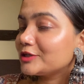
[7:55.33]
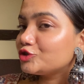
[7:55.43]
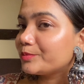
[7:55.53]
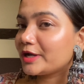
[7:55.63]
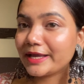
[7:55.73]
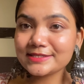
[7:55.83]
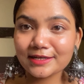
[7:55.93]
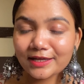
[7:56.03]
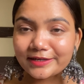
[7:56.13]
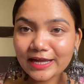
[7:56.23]
झुमका कैसा
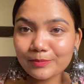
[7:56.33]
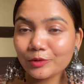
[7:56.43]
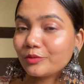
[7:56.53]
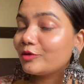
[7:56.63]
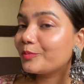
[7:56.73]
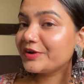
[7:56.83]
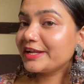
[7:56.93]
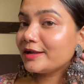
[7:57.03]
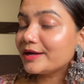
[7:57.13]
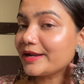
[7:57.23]
लग रहा है आप लोगों को
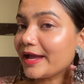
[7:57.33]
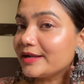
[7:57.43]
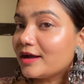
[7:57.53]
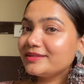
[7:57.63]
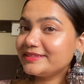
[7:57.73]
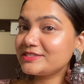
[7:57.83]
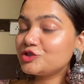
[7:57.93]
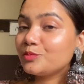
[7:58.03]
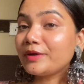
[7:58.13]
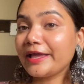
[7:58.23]
प्रिटी लग रहा है ना दिस
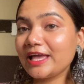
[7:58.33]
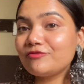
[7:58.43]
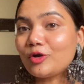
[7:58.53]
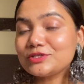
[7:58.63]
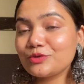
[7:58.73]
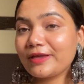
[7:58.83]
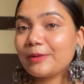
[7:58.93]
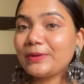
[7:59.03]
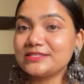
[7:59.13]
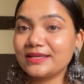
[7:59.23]
झुमका आई हैव ऑल्सो
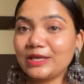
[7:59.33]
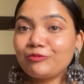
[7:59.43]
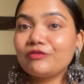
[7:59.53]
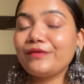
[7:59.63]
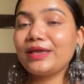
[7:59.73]
केप्ट एज अ गिव अवे